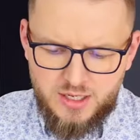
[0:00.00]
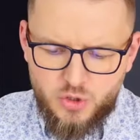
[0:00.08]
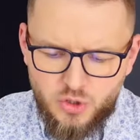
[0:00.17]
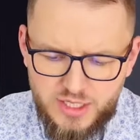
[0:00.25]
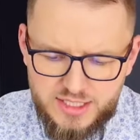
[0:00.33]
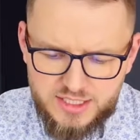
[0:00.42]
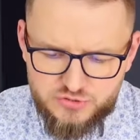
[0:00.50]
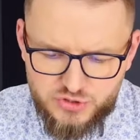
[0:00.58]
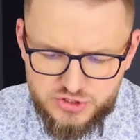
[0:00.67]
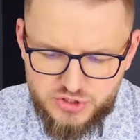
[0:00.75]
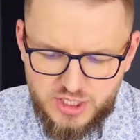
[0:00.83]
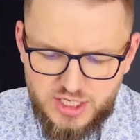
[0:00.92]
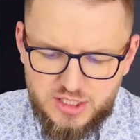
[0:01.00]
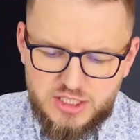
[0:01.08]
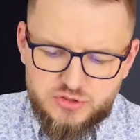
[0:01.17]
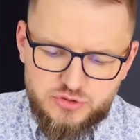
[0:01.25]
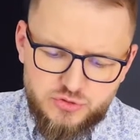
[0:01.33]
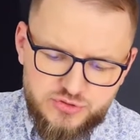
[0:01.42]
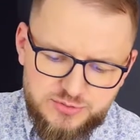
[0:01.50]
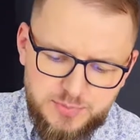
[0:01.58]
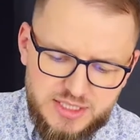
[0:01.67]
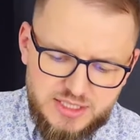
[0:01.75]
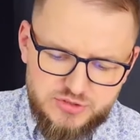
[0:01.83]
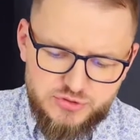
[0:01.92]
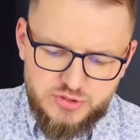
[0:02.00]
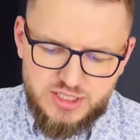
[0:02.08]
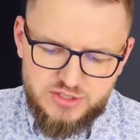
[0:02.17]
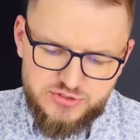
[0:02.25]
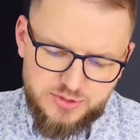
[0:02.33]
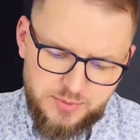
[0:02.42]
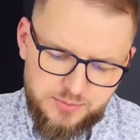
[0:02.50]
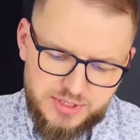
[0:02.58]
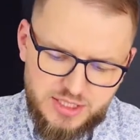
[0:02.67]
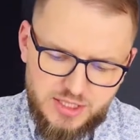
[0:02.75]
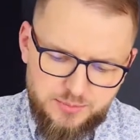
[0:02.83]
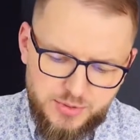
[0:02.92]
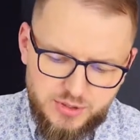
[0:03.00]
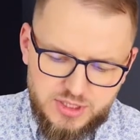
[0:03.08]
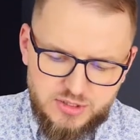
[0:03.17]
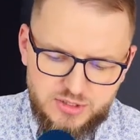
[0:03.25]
Kolejna rzecz, jak już zbadasz, to dajesz sobie pytanie piąte,